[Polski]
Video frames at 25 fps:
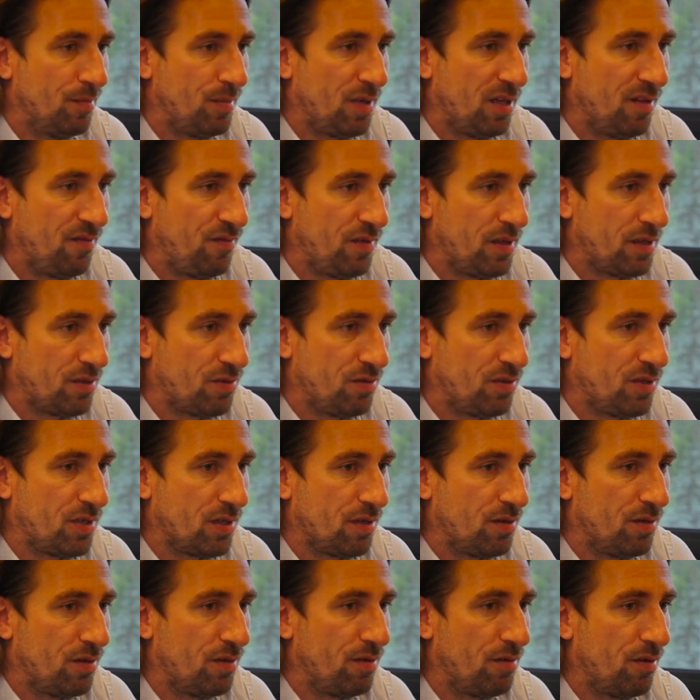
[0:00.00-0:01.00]
przez większość
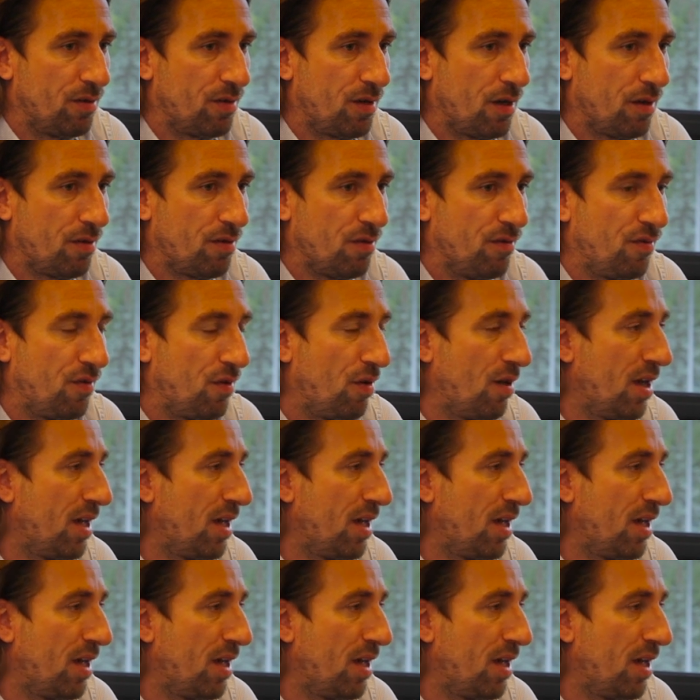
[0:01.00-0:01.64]
tego okresu w